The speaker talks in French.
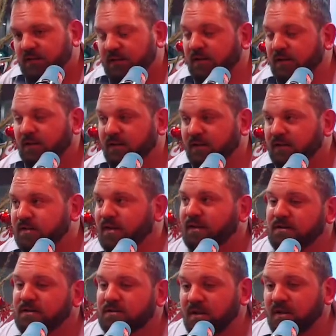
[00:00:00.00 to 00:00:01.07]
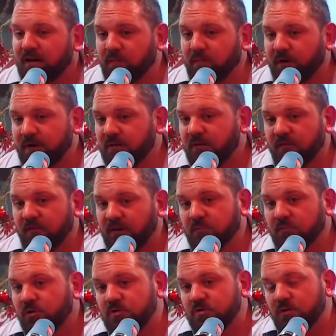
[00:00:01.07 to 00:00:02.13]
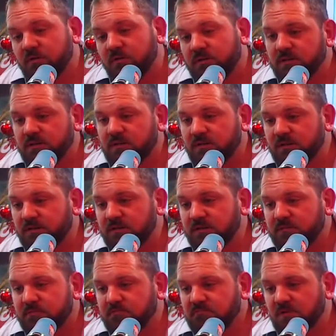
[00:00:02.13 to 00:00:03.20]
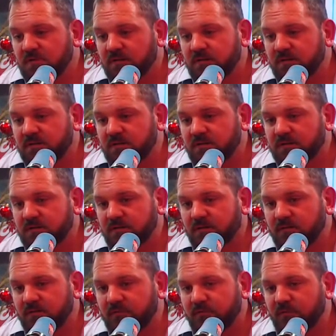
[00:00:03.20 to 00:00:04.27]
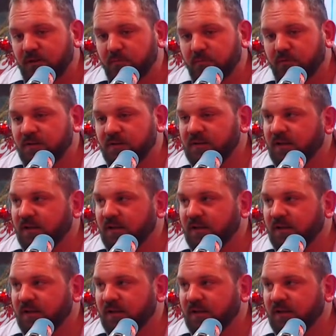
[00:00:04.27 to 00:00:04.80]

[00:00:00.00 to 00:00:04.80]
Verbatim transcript: et, après, avec les blessures, c'est fait un petit